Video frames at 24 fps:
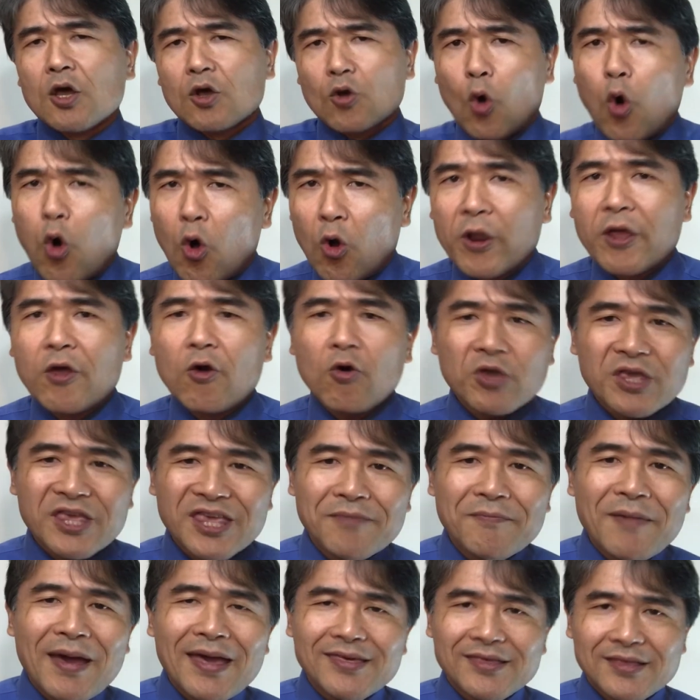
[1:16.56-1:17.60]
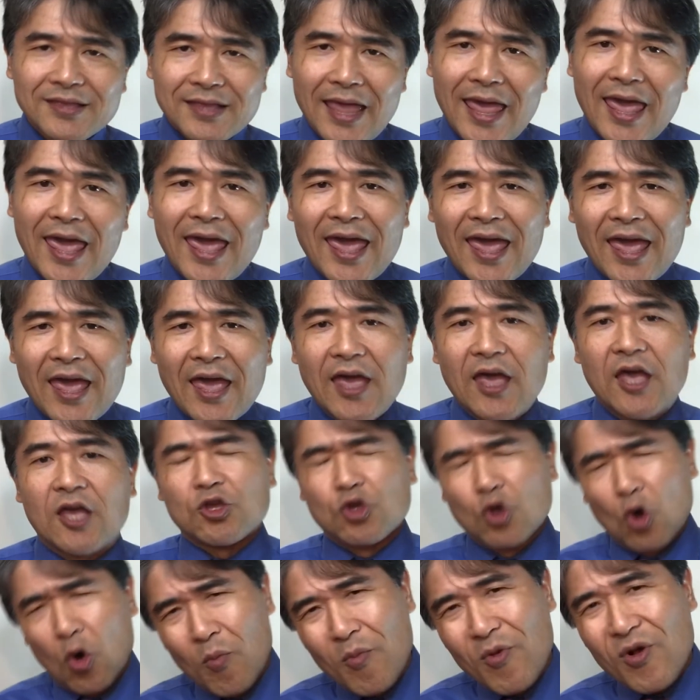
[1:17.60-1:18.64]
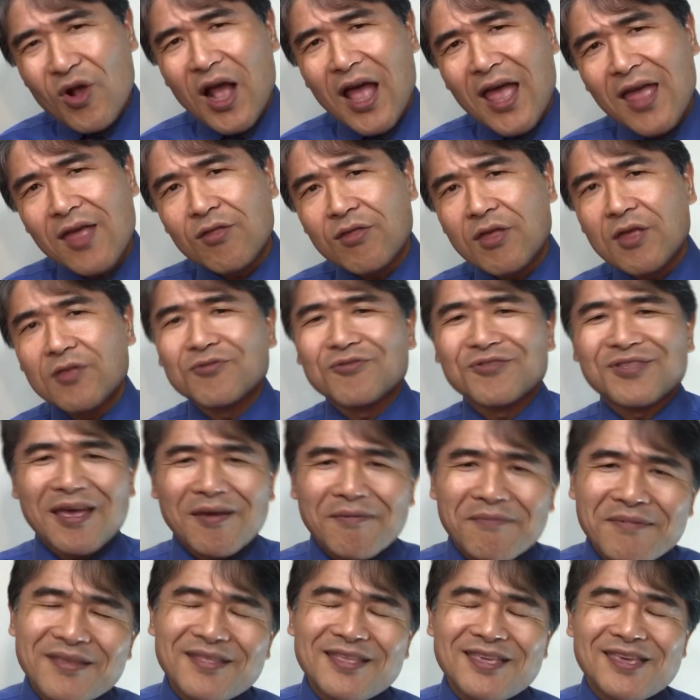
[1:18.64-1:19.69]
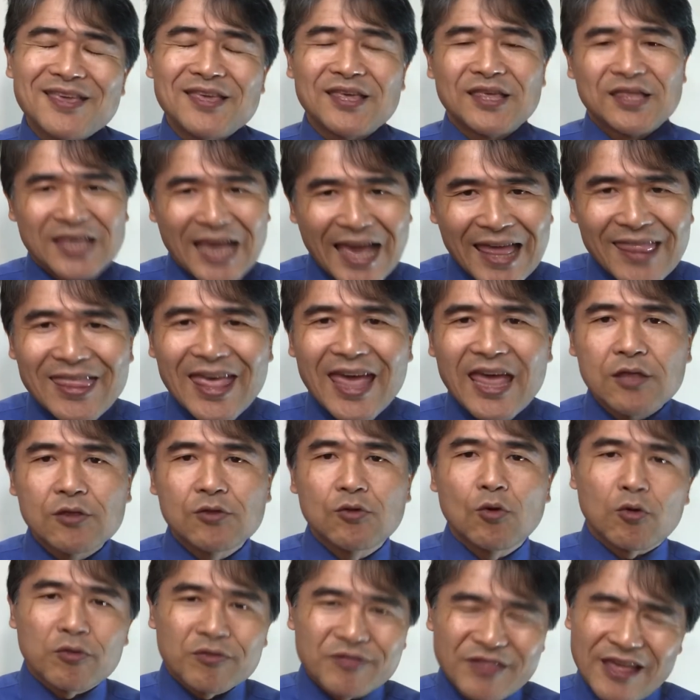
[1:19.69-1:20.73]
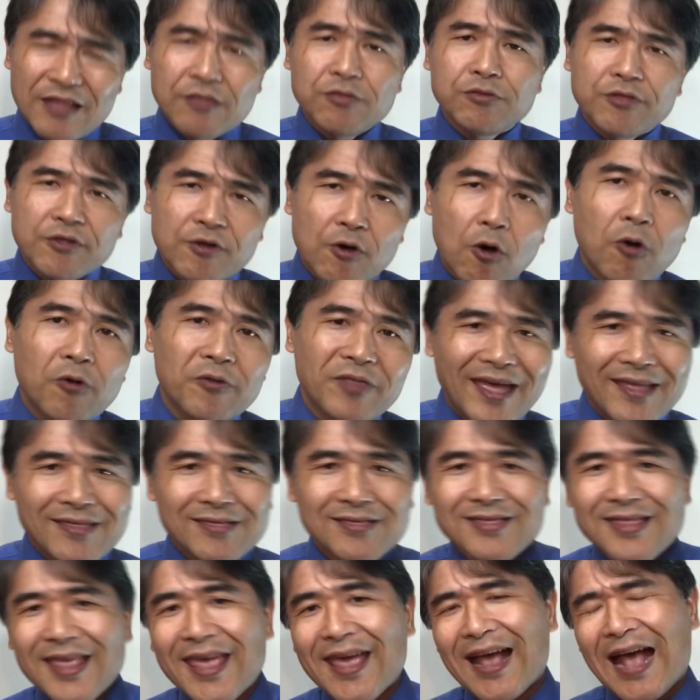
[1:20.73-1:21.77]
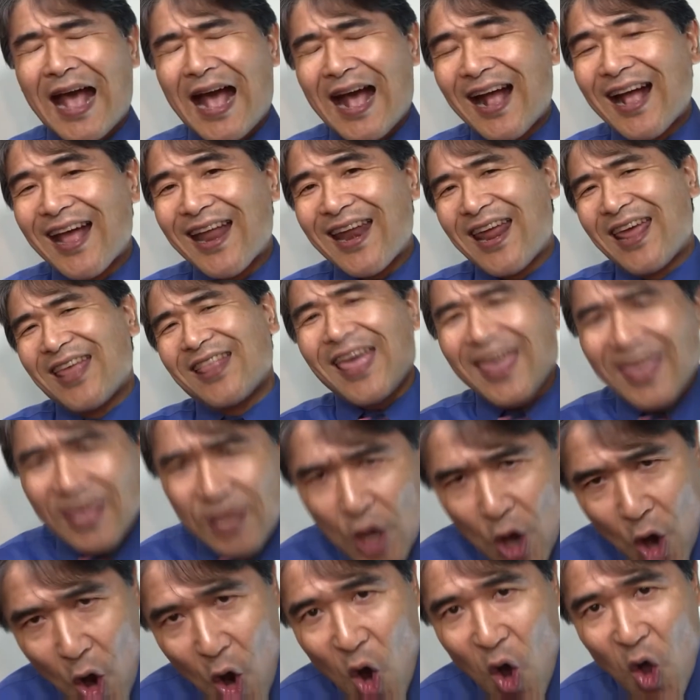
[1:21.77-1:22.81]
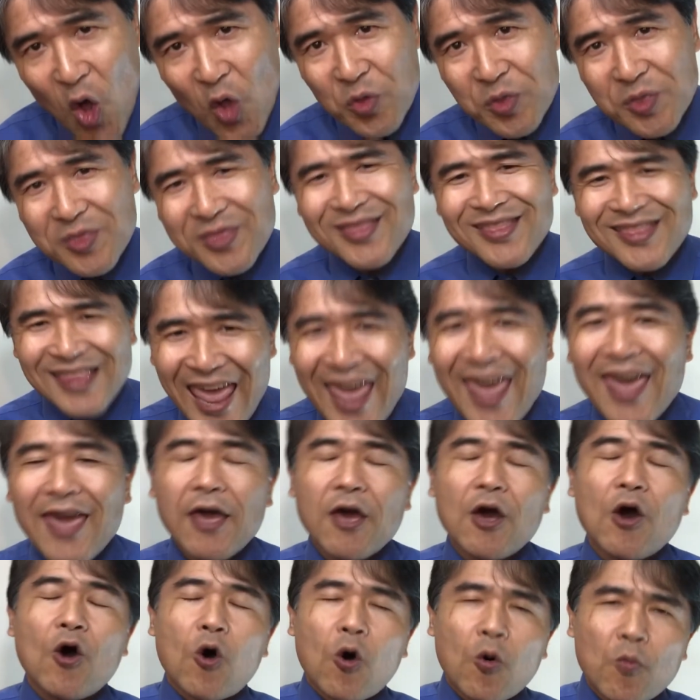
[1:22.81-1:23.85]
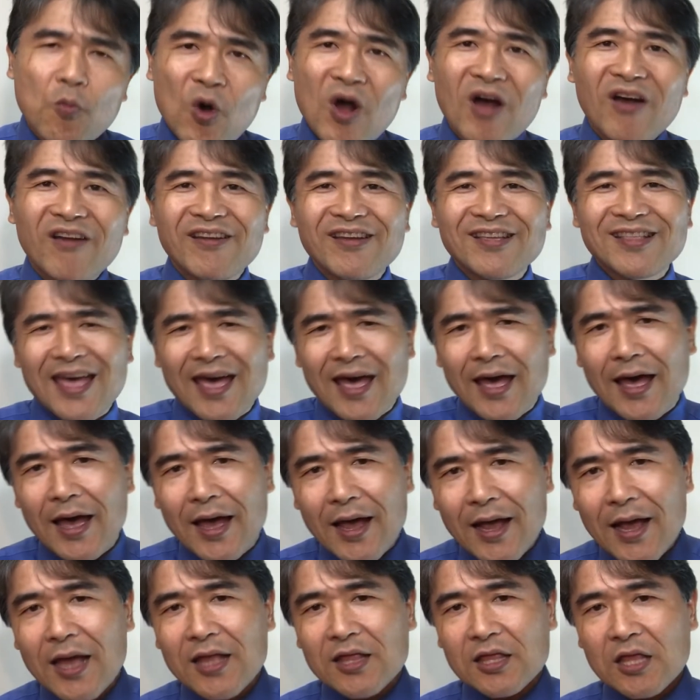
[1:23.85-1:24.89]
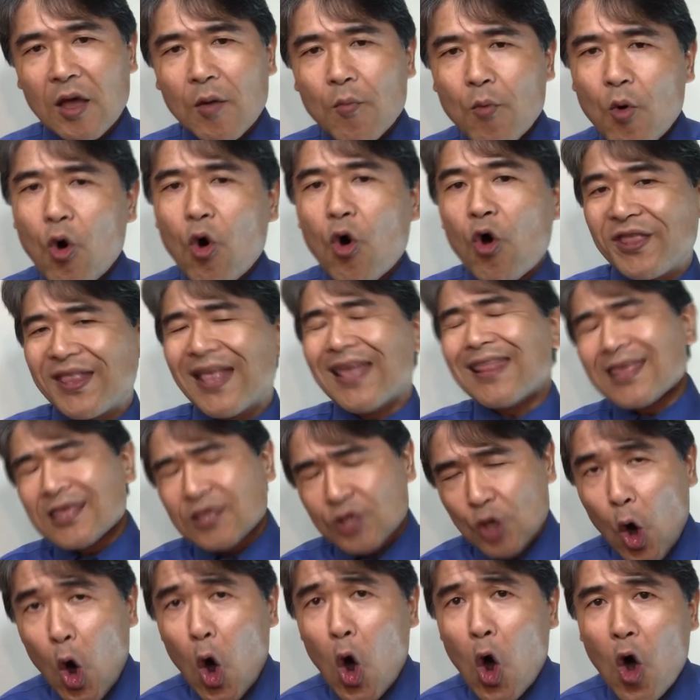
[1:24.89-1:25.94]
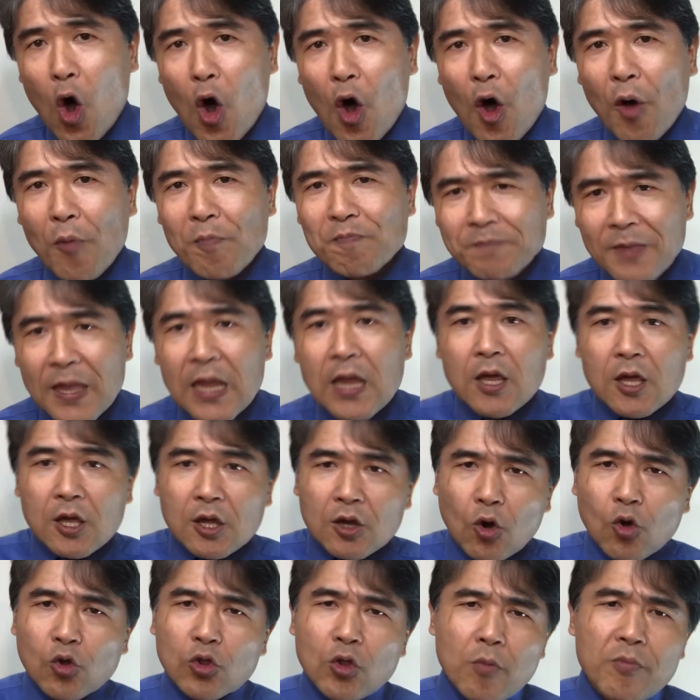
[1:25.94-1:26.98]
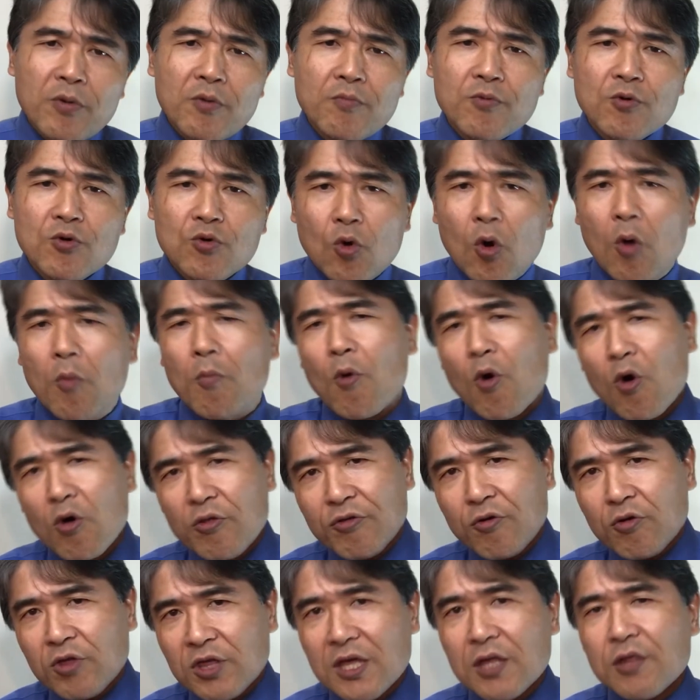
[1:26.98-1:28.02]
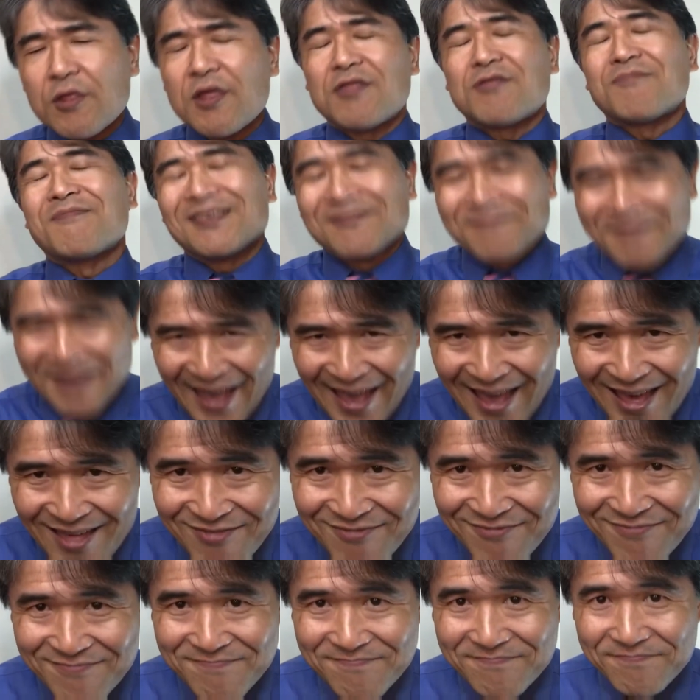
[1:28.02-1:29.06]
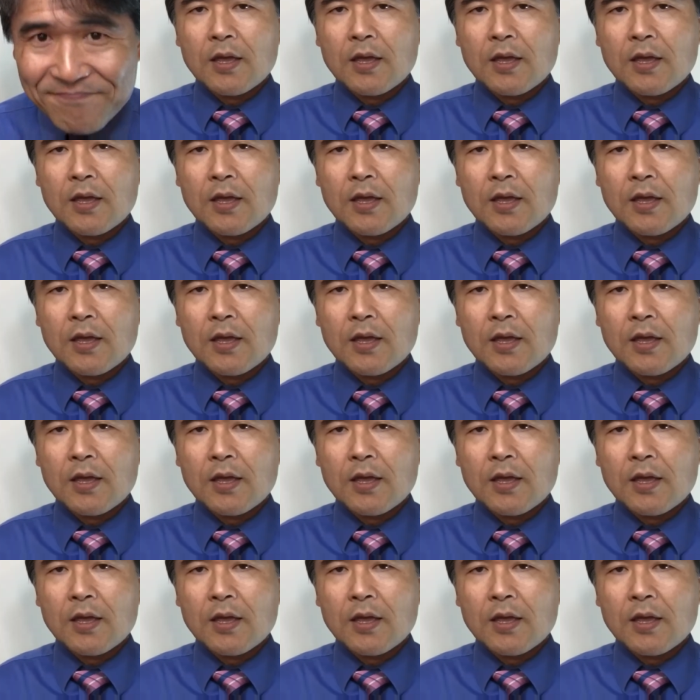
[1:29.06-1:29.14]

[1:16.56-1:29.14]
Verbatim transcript: これを聞きまして、業務改善のために社内の全都合なんて考えられないよって思われた方もいたでしょう。この部分をもう少し説明します。